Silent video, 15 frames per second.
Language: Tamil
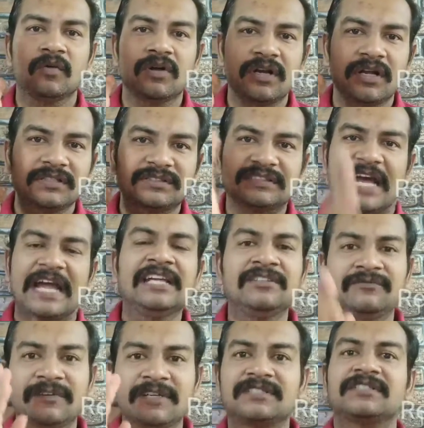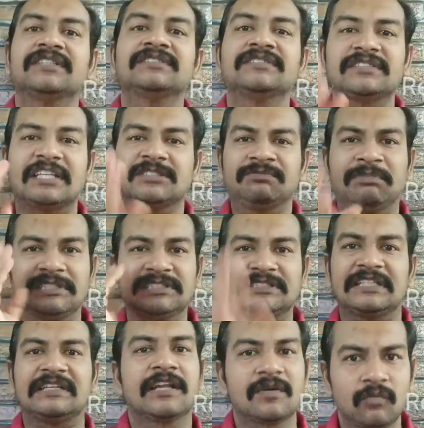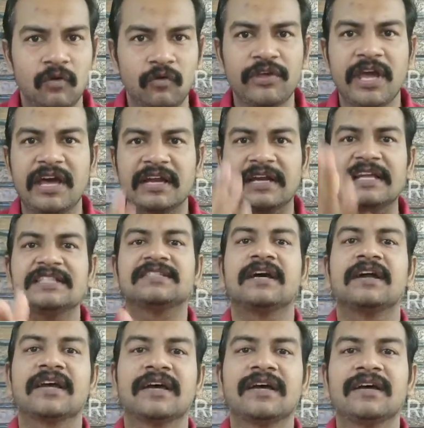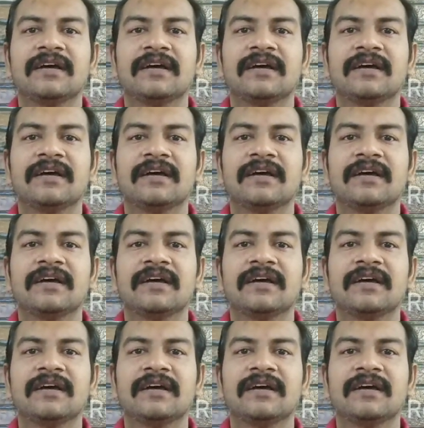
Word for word: ஒரு சயின்ஸ் ஃபிக்ஷன் சஸ்பென்ஸ் த்ரில்லர் மூவியாக ரிலீஸ் ஆன